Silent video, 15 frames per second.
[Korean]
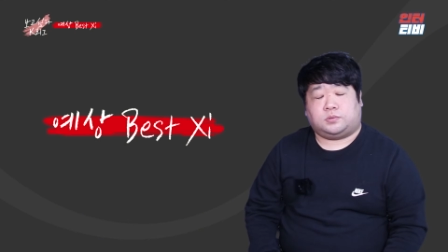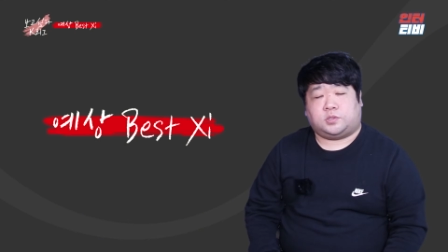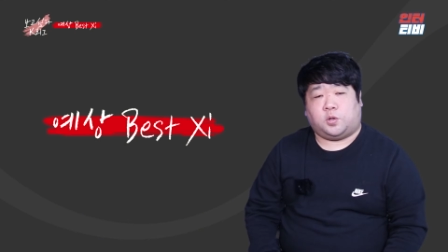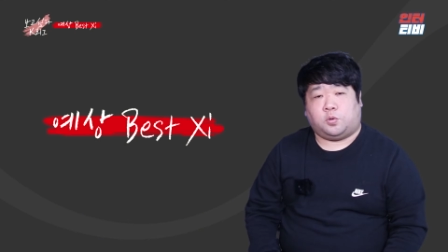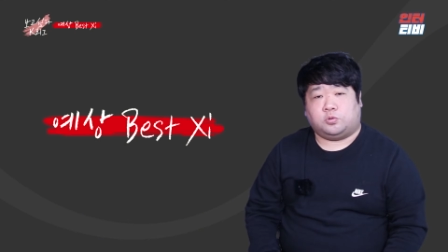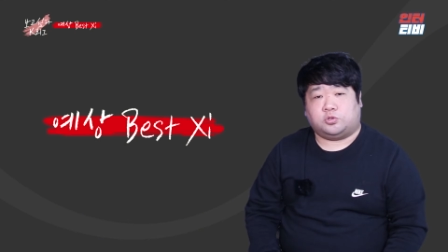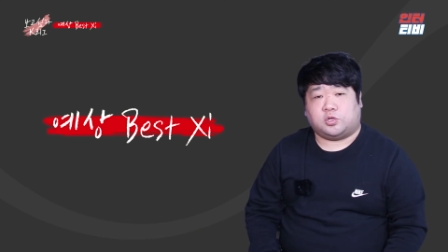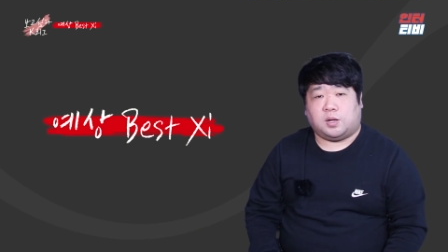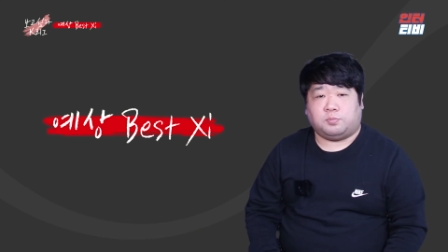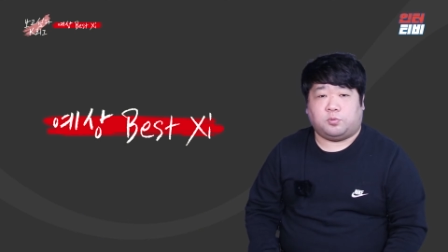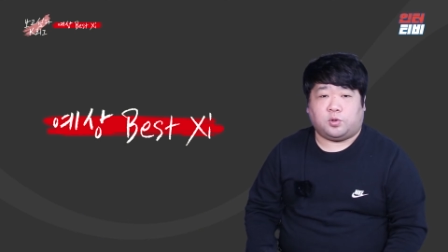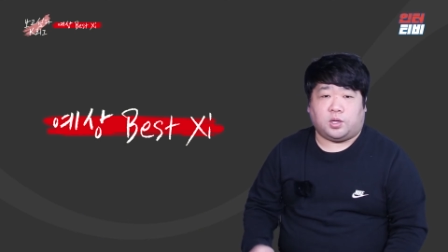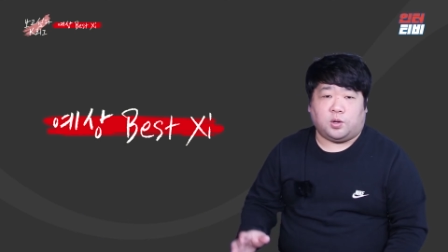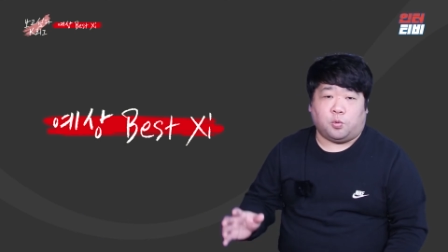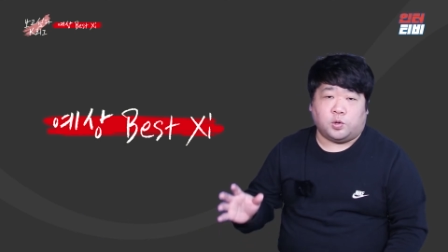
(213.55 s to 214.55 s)
최용수
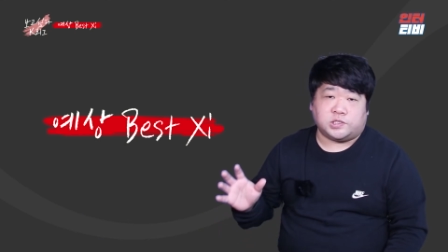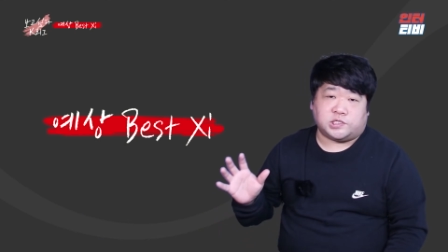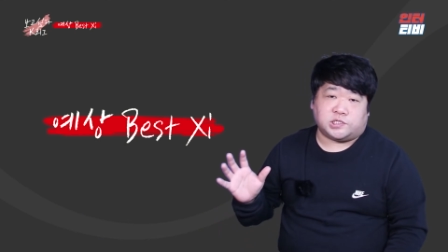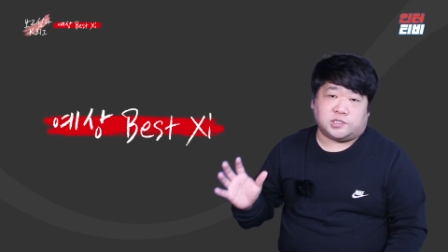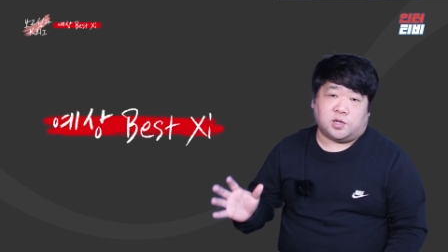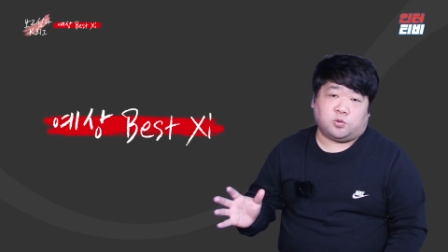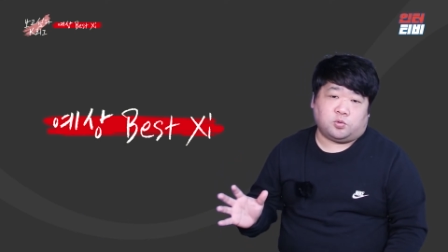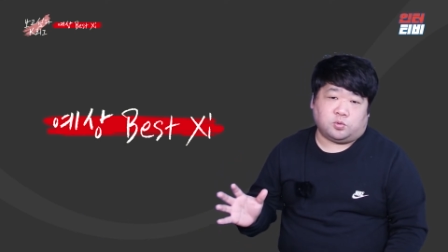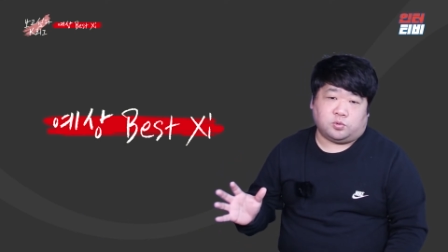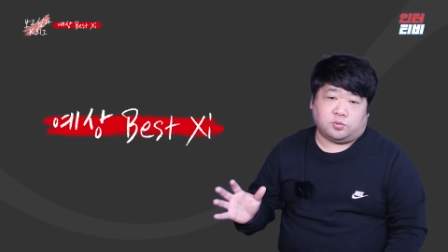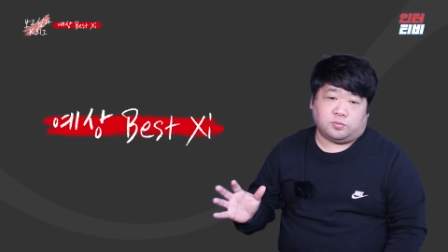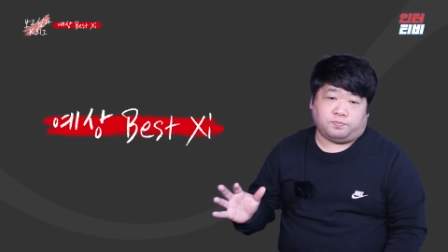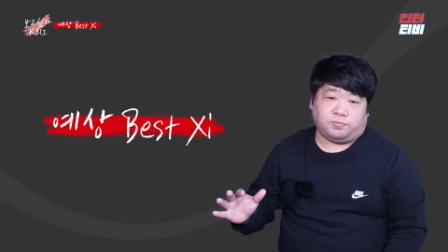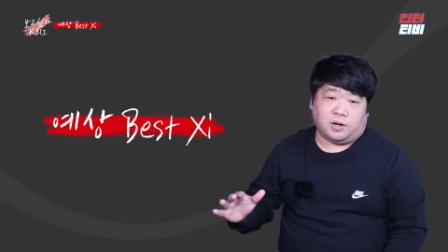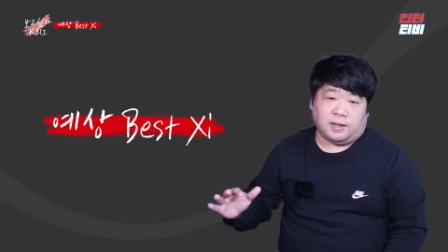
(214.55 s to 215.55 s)
감독이 올
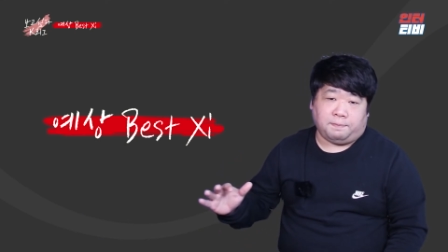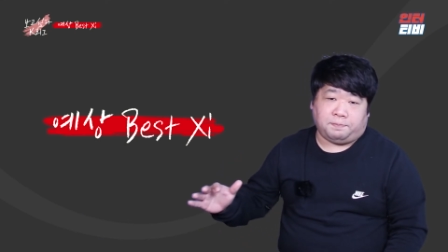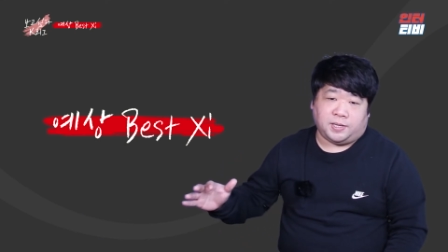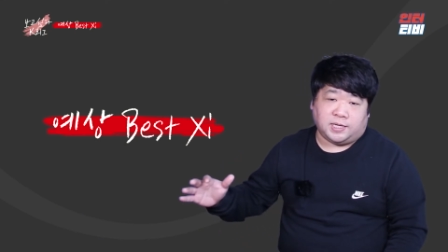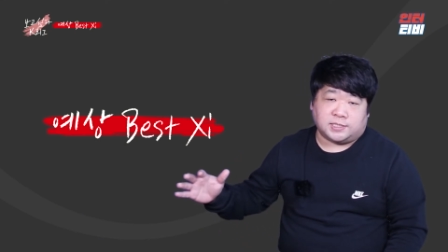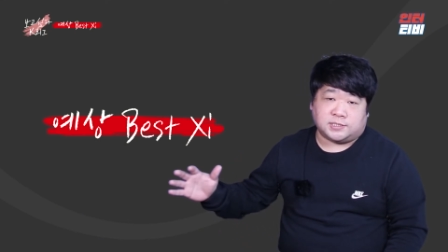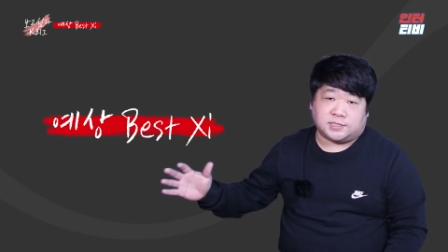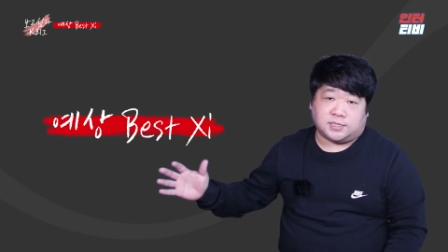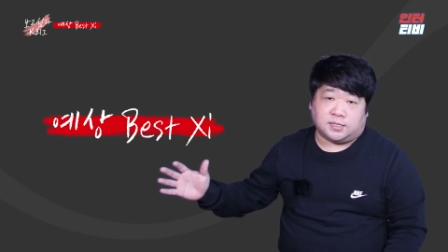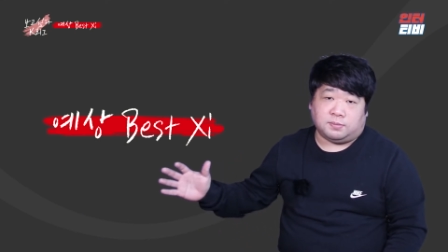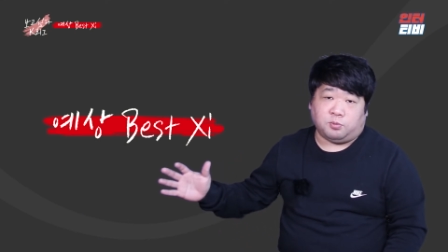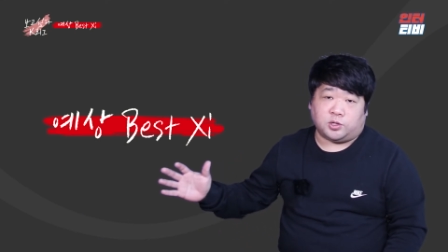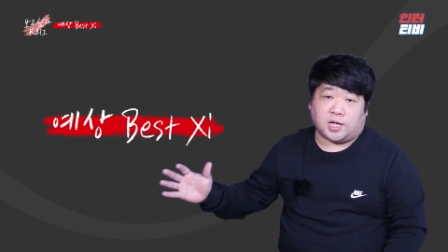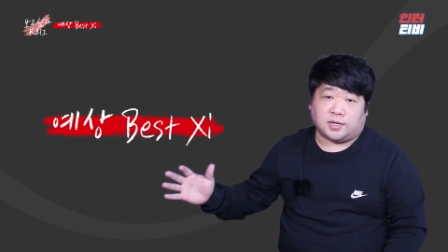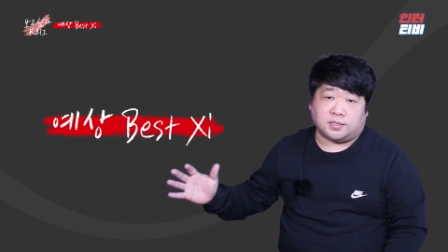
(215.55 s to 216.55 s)
시즌에도 플랜 B,
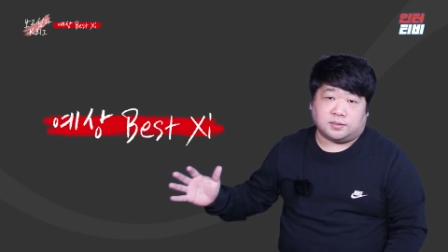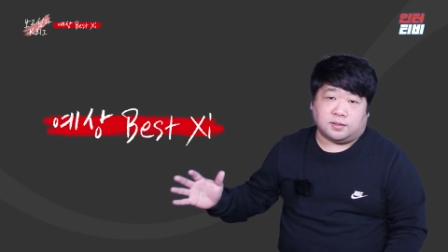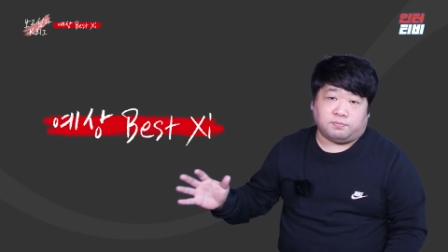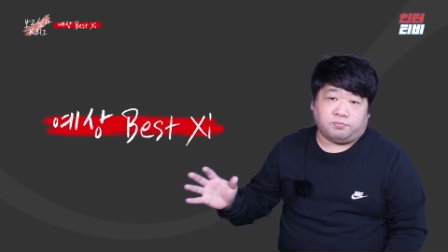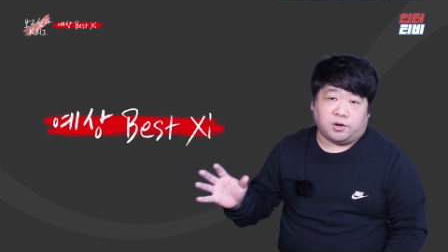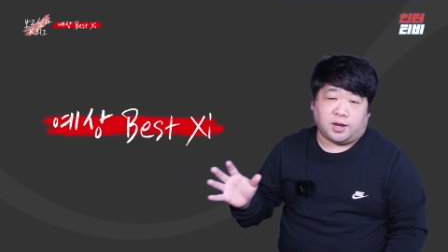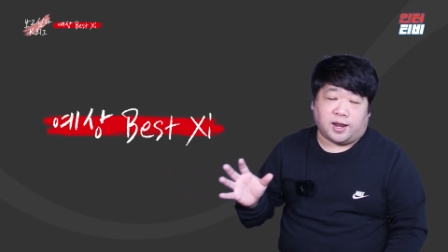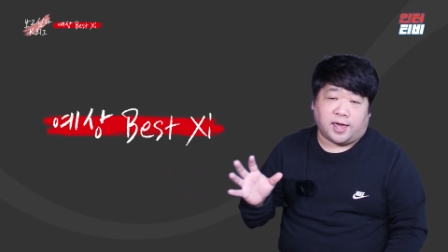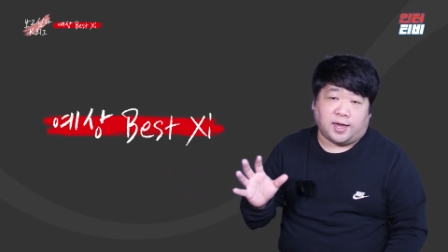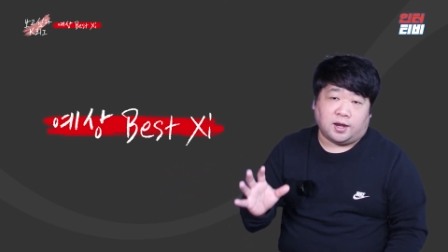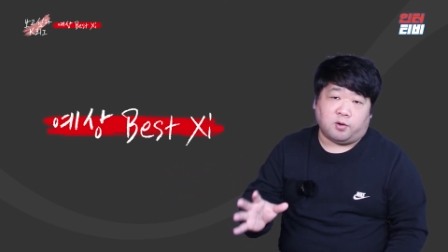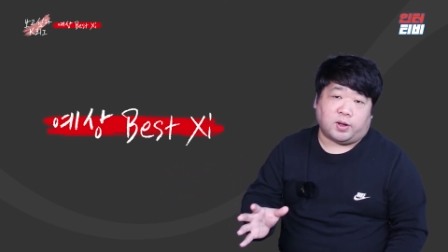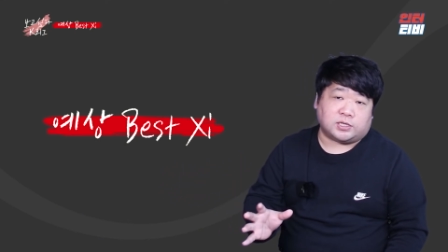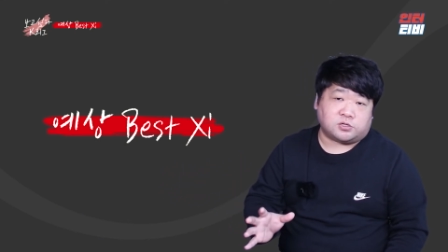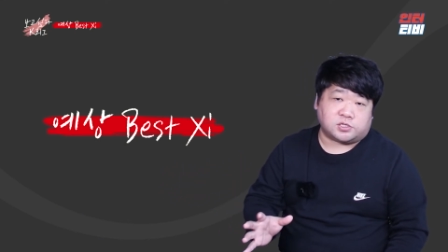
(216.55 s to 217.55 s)
C보다는 플랜
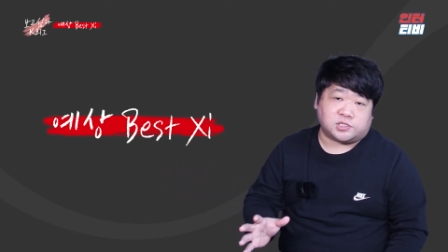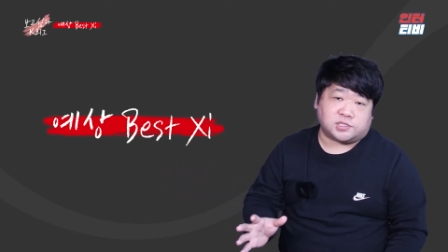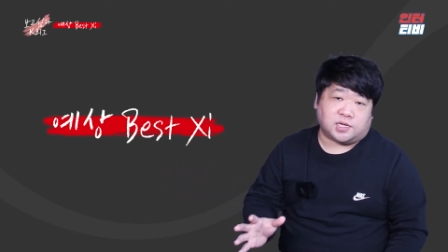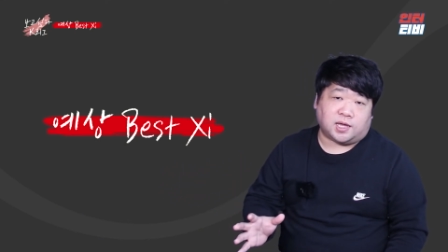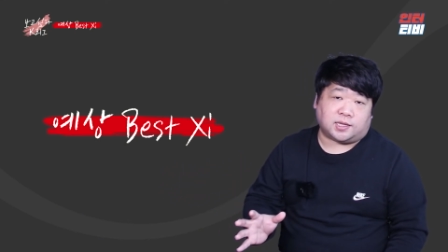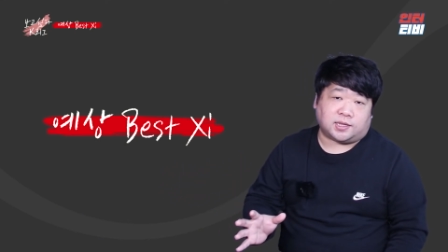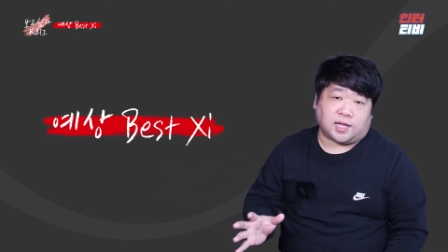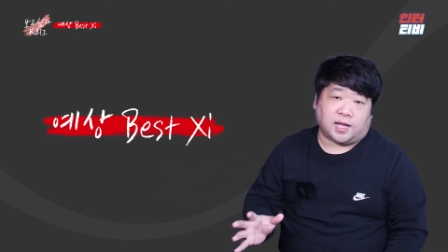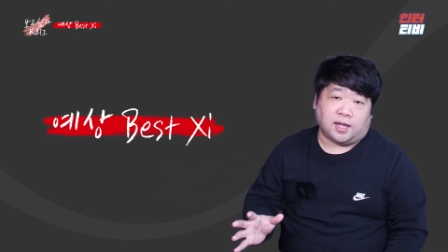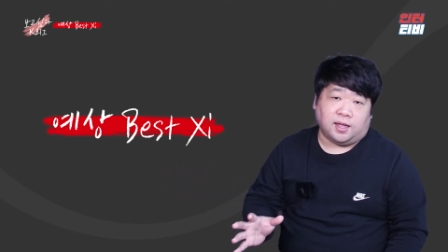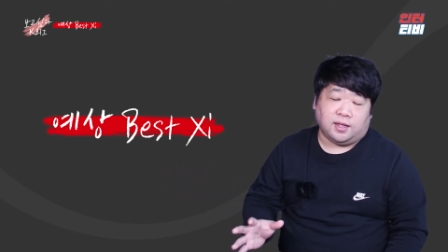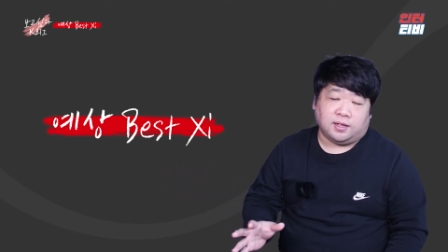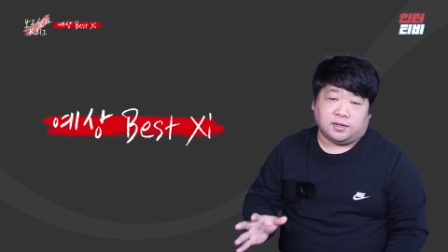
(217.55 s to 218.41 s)
A를 완성시키겠다.